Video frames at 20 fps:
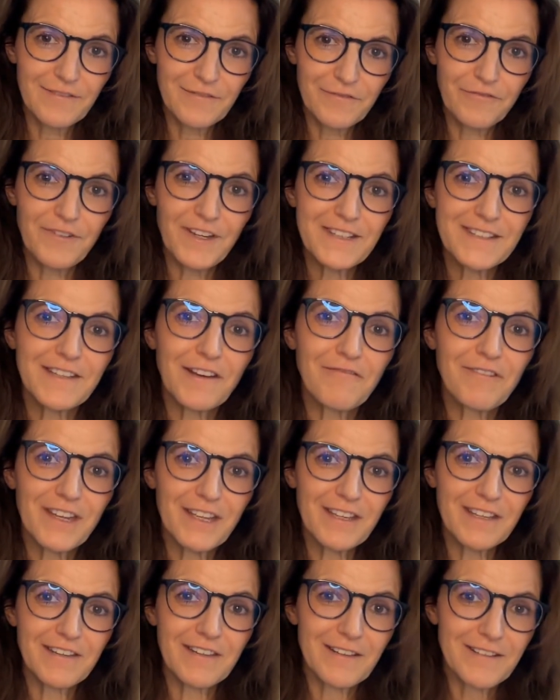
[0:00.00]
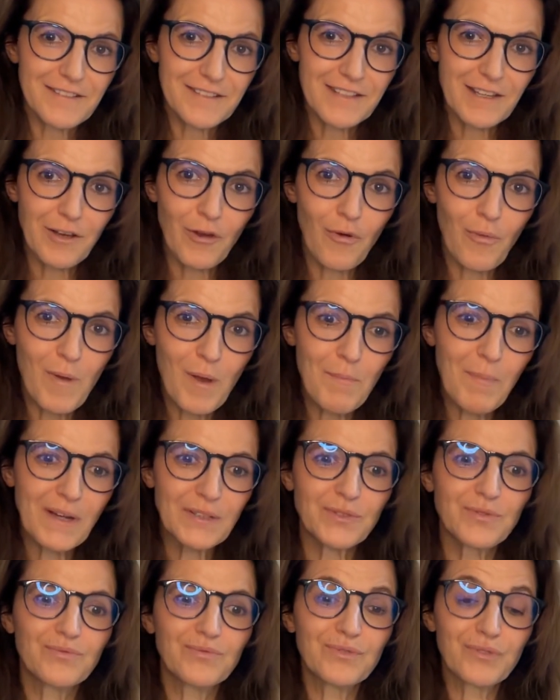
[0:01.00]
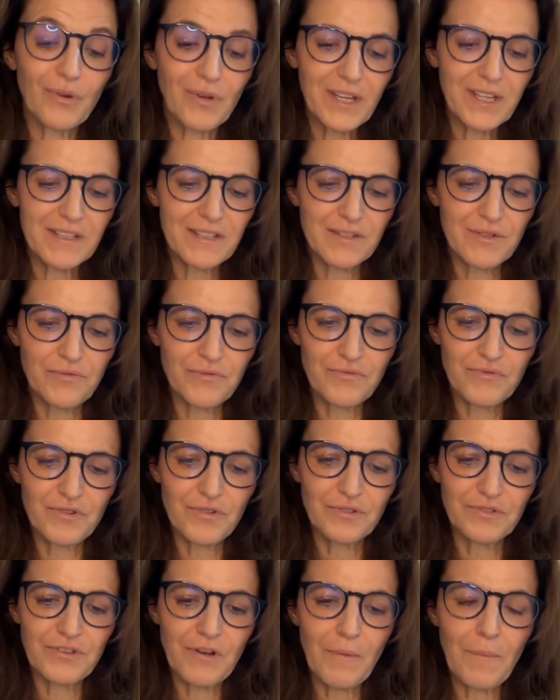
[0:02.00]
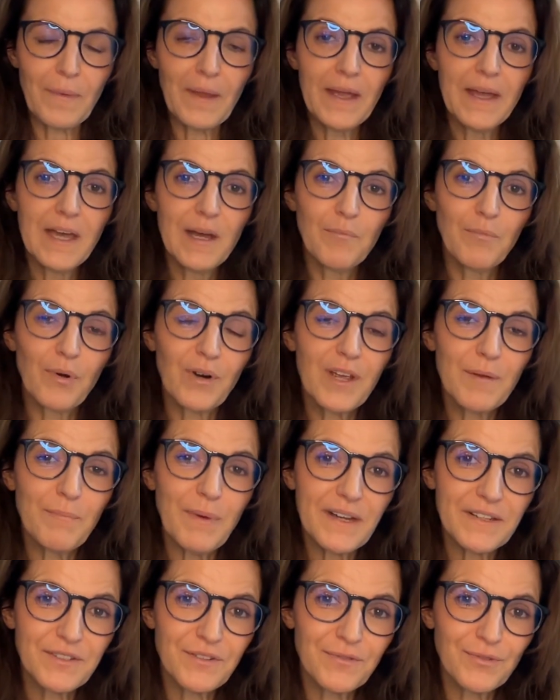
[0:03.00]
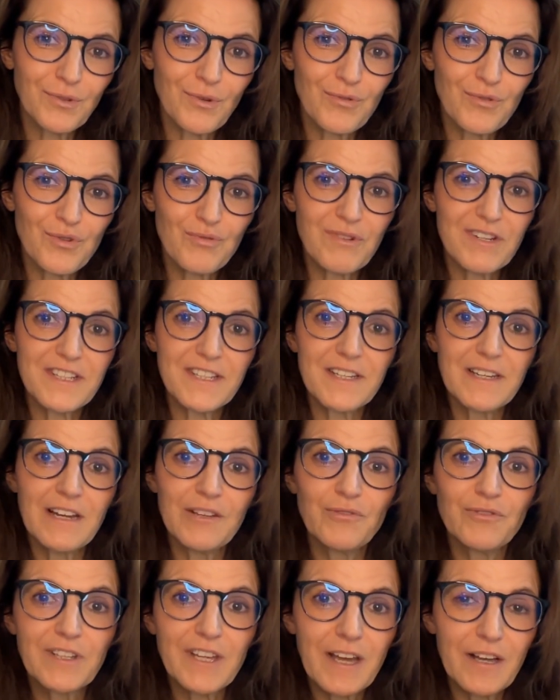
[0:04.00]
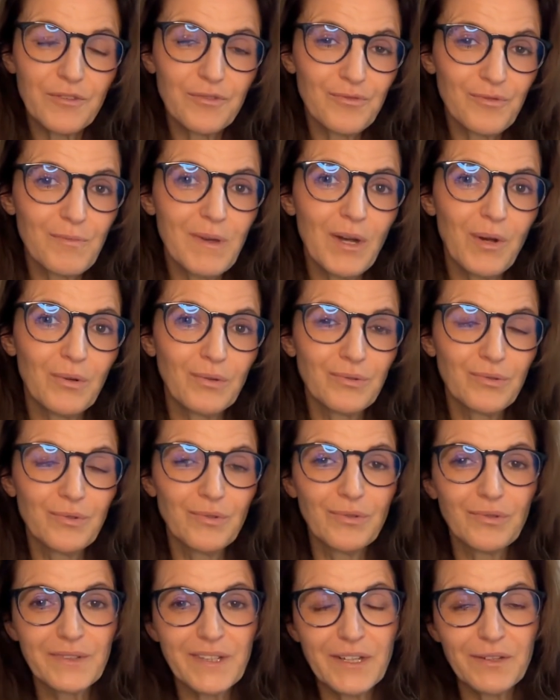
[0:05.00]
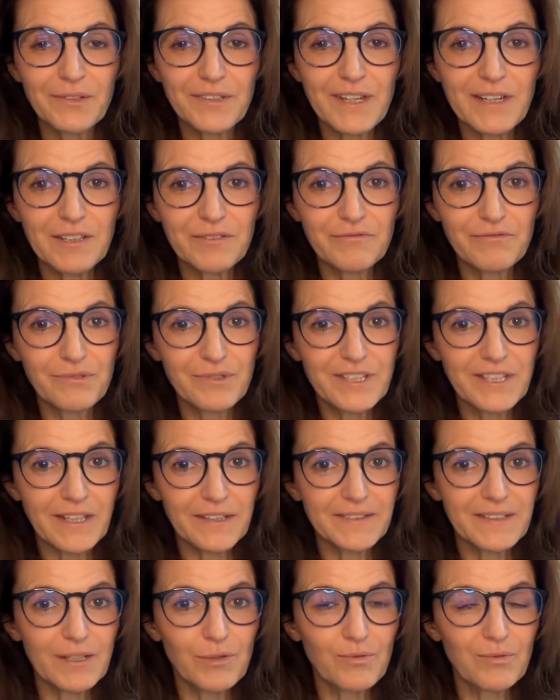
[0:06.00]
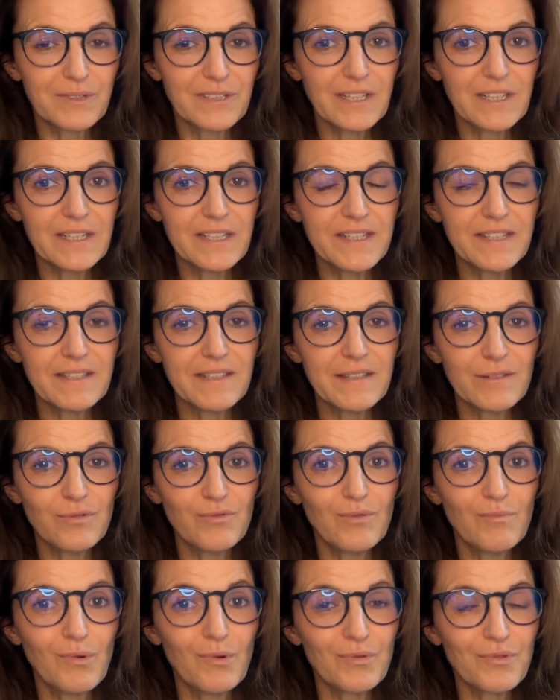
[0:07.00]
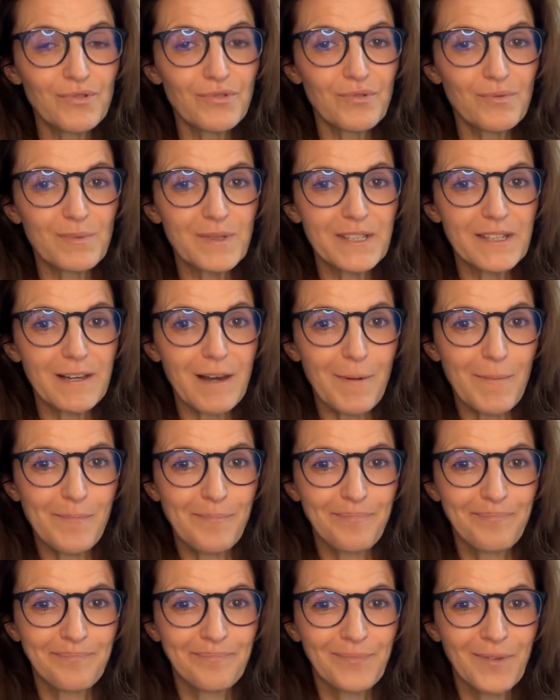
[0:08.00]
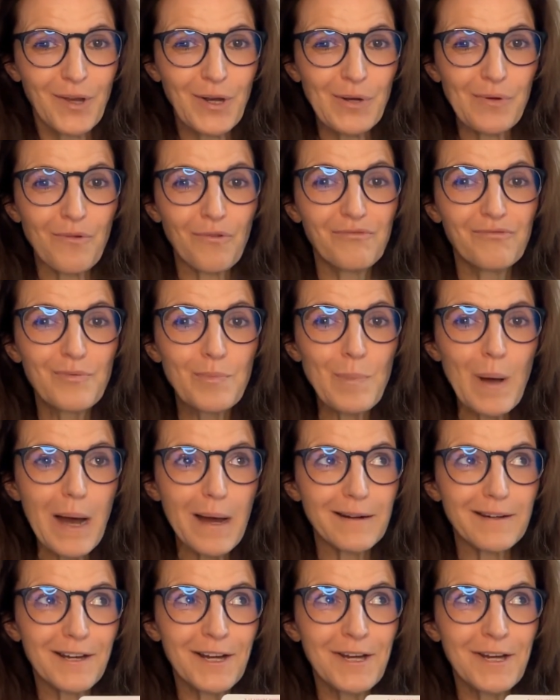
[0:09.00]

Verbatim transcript: Faites avec. Ça remet pas tout en question, j'entends. Pour les personnes qui ont choisi la carte numéro 2, on est en train de vous dire d'écouter les signes du monde subtil on vous parle,